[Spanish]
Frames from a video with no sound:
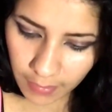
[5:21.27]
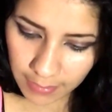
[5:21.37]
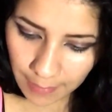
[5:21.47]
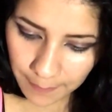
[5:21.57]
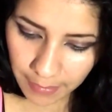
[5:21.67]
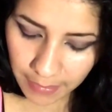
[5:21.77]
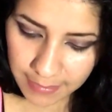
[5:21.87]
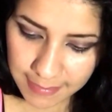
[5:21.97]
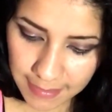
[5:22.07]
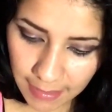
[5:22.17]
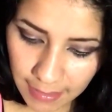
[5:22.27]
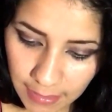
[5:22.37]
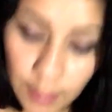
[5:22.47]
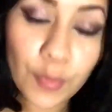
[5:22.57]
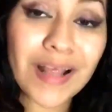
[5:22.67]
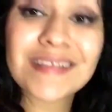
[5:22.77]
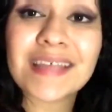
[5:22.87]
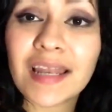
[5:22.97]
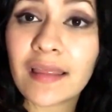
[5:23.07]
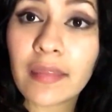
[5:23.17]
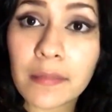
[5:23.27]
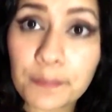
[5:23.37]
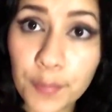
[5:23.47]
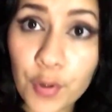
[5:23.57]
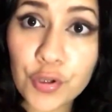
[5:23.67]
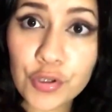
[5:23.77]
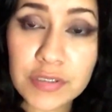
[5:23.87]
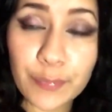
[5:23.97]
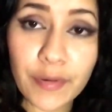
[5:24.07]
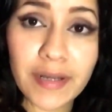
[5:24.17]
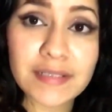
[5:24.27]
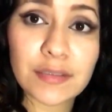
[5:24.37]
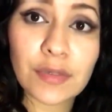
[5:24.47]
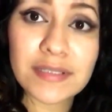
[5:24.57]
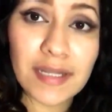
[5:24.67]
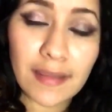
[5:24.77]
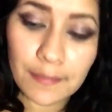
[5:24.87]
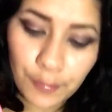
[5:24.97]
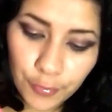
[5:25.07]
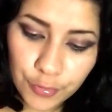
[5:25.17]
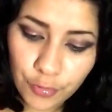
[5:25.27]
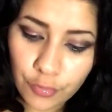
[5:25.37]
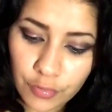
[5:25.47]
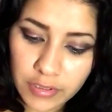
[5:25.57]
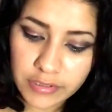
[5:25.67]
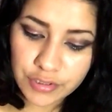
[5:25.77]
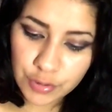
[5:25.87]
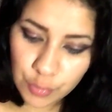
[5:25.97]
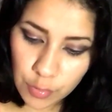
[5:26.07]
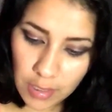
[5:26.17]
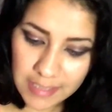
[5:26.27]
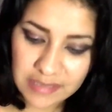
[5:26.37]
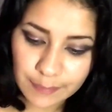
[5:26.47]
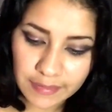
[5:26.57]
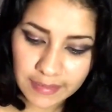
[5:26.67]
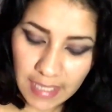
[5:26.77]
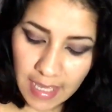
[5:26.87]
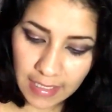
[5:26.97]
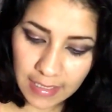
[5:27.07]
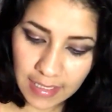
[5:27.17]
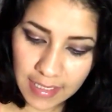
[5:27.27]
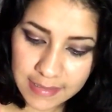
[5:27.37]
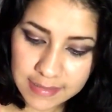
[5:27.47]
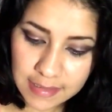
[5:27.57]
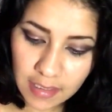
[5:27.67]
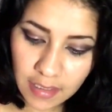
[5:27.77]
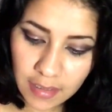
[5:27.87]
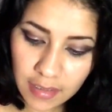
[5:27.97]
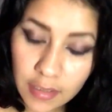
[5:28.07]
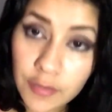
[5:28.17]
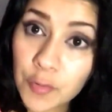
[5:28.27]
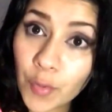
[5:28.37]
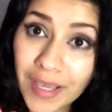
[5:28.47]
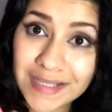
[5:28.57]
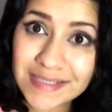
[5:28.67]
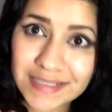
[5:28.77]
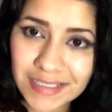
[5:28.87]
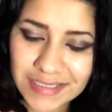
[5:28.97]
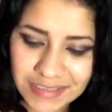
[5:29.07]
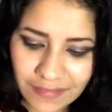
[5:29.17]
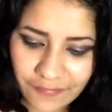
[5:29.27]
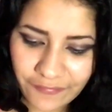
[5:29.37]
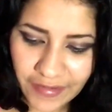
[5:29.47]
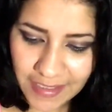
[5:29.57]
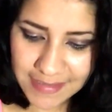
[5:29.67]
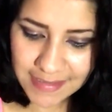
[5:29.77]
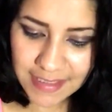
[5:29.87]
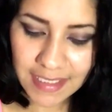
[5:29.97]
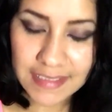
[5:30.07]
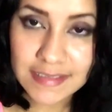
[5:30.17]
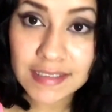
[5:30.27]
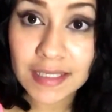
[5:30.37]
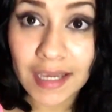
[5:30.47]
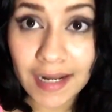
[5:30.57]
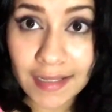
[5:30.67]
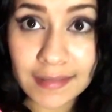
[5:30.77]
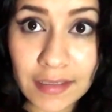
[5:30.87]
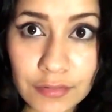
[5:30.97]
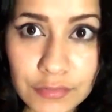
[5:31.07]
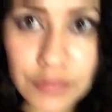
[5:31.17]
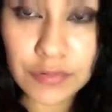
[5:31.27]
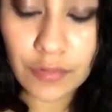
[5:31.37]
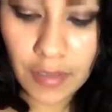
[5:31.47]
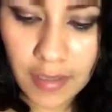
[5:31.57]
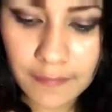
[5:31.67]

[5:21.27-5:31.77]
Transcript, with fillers: También este, una ensalada de pollo. Se pueden hacer una ensalada de pollo con lechuga, espinacas, nueces, fresas y arándanos. ¿Ok?